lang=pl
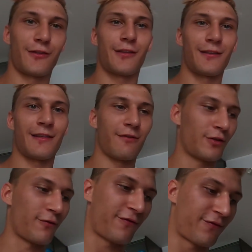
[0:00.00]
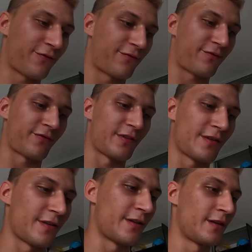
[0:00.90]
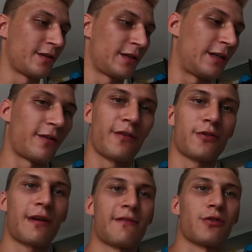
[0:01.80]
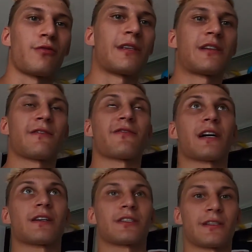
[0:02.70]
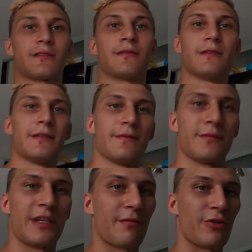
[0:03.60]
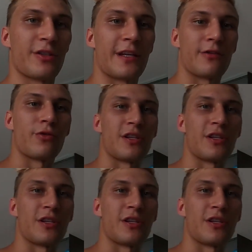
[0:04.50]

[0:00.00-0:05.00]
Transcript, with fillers: Od zawodów w Inowrocławiu, tu macie w karcie. Nie ma już sety,